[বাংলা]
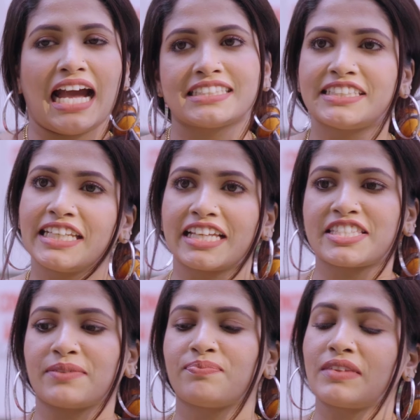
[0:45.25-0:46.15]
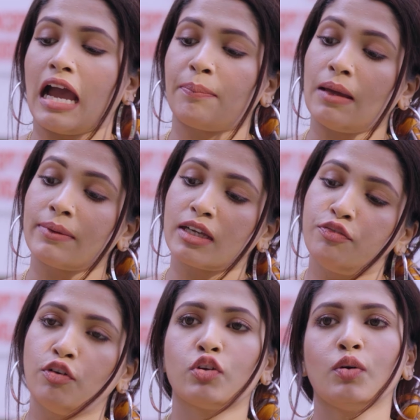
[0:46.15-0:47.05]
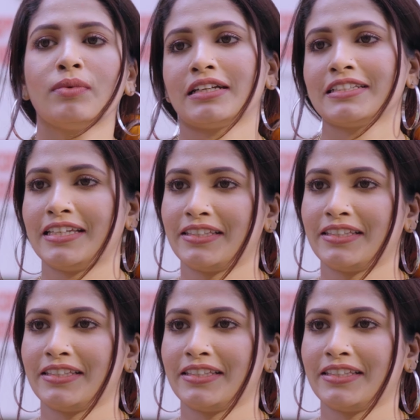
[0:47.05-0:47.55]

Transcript: আচ্ছা ঠিক আছে আপনি আমাকে ফুল কুমড়াটাই